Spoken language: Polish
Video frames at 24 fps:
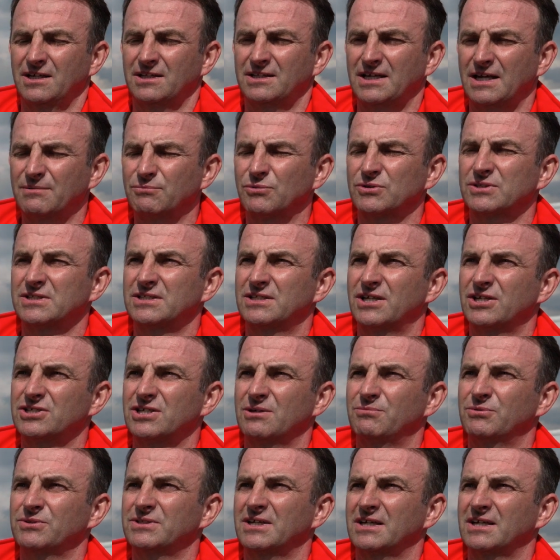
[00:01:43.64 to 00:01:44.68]

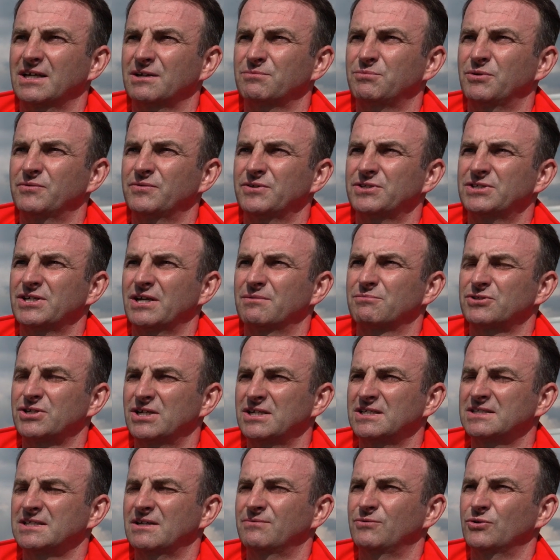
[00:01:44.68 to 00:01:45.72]
najmocniejsza, bo tak jak powiedziałem,
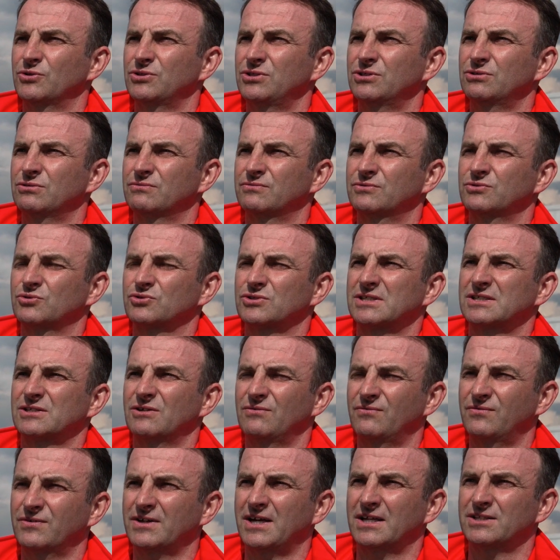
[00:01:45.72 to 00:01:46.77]
część zawodników, którzy
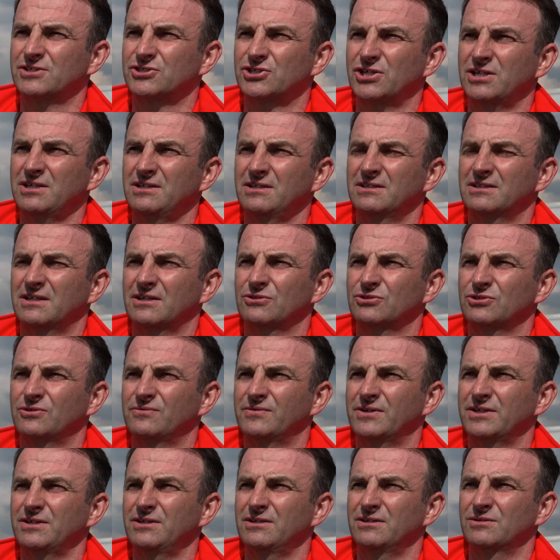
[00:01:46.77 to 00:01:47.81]
są w kadrze
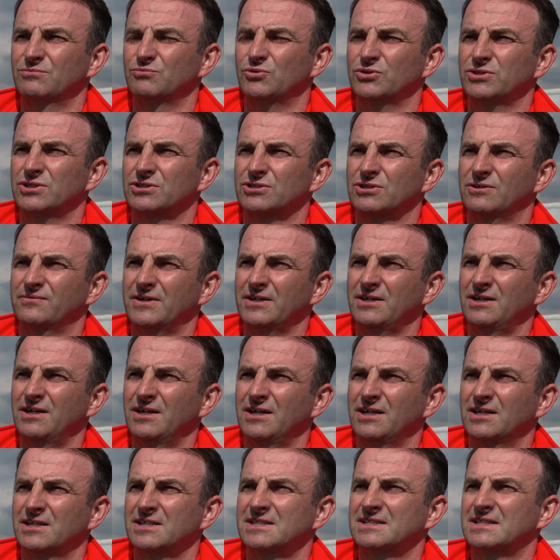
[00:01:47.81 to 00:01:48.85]
narodowej, młodzieżowej,
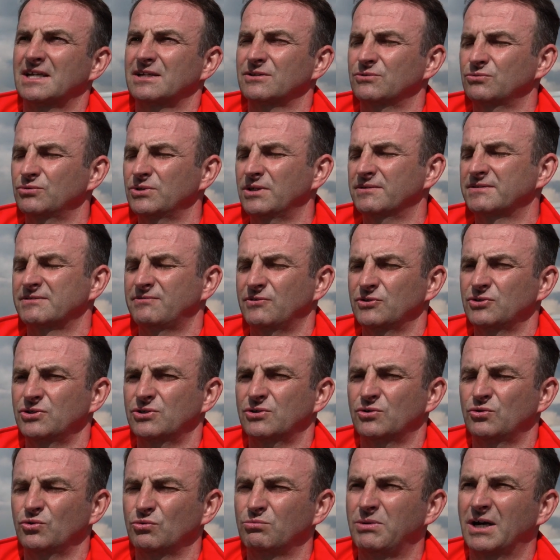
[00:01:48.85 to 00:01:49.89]
startuje w
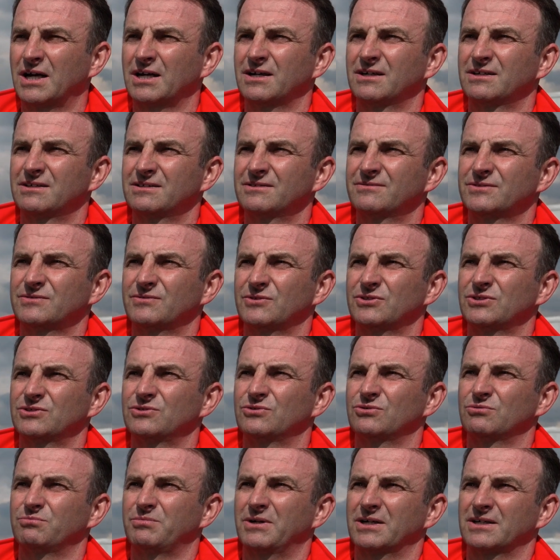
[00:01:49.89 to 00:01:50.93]
swoich klubach, w swoich
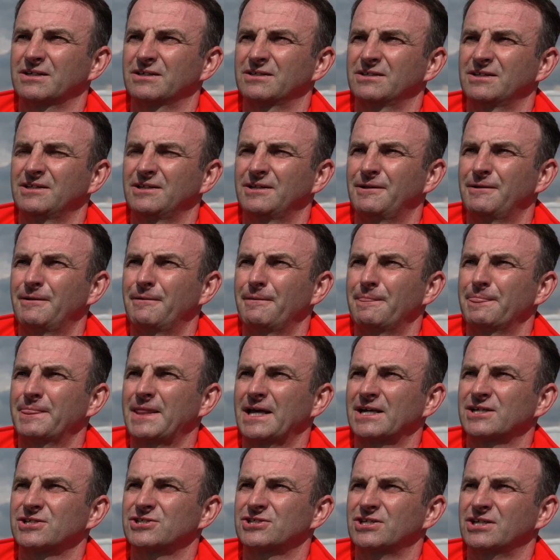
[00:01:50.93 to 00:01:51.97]
grupach.
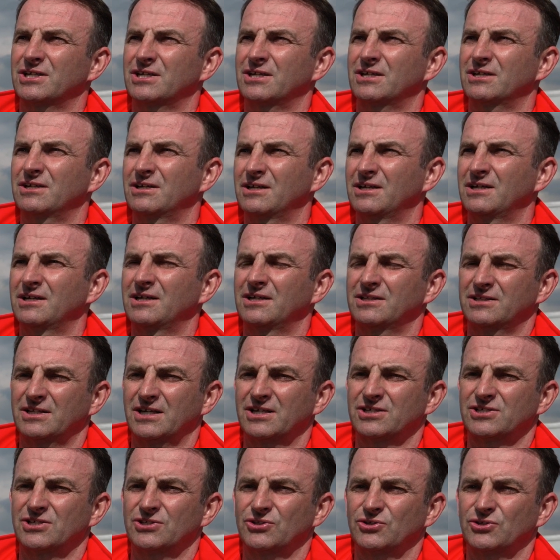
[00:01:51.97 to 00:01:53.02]
Także,
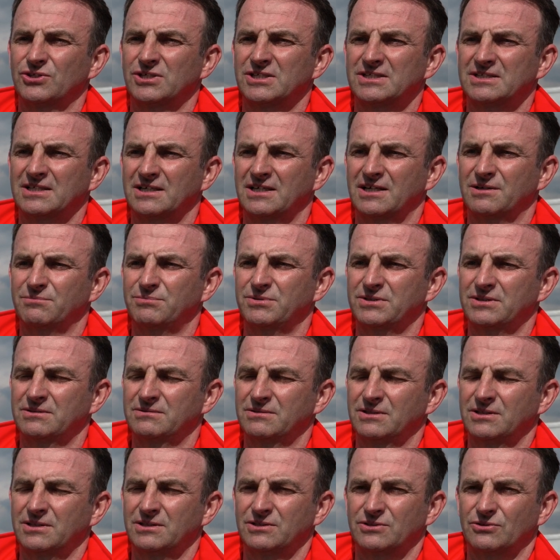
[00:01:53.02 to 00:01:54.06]
także to jest tak jakby
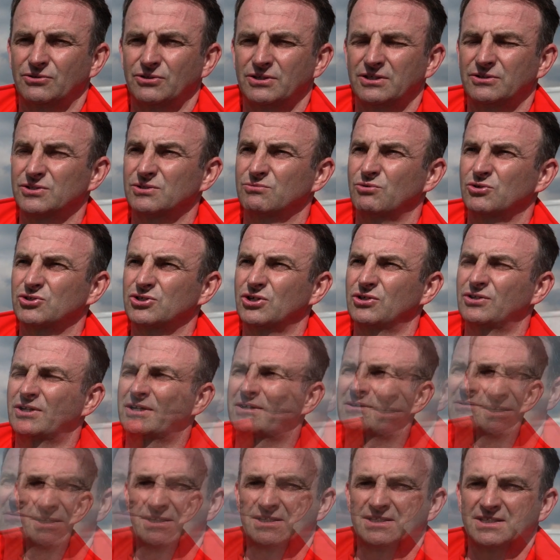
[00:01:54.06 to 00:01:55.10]
trochę rozłożone.
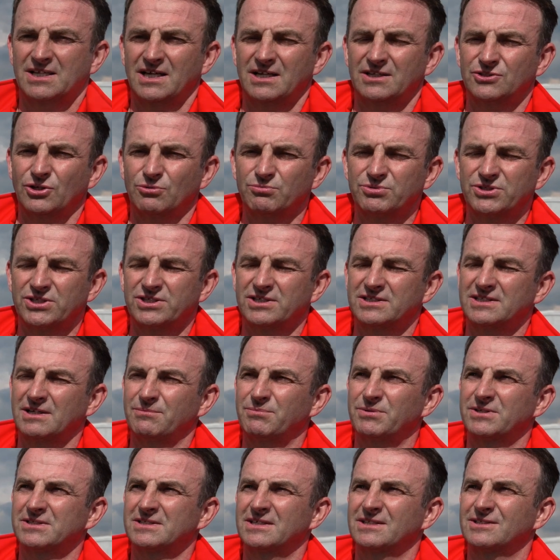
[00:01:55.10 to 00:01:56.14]
Cel dobrze się
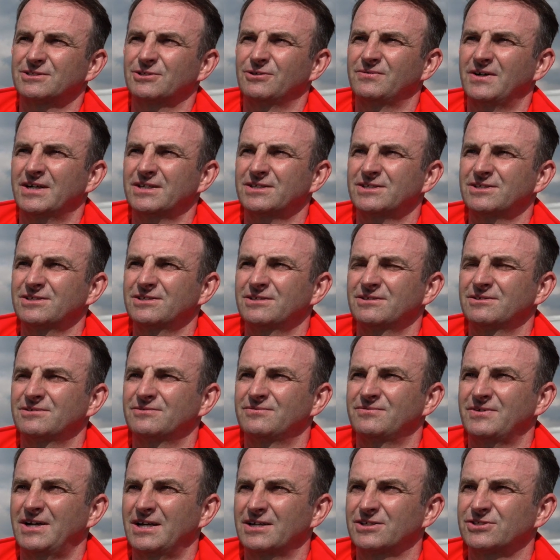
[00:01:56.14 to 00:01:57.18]
zaprezentować,
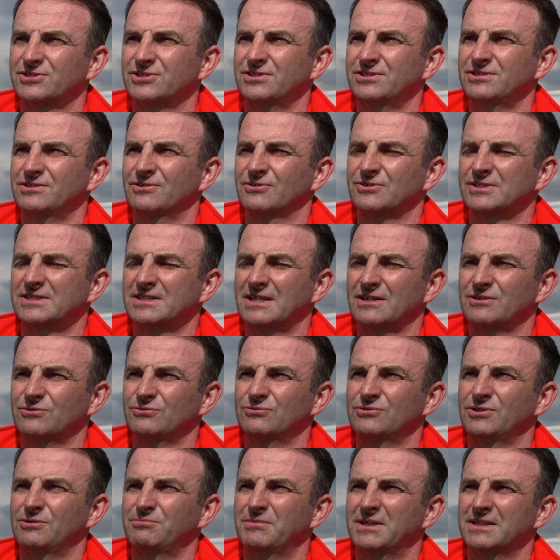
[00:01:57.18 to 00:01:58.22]
walczyć od
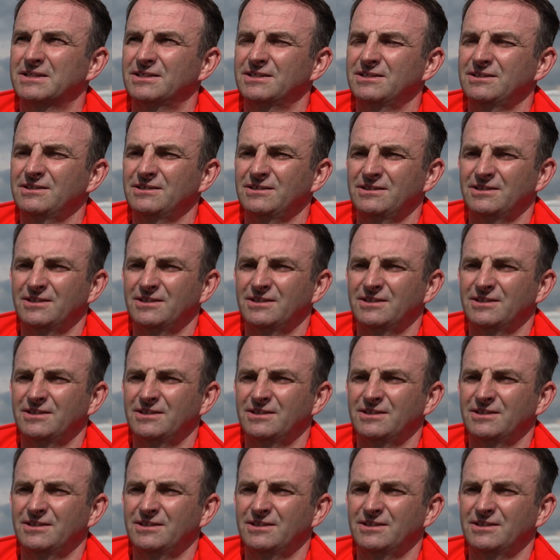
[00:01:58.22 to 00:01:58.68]
startu do mety yy,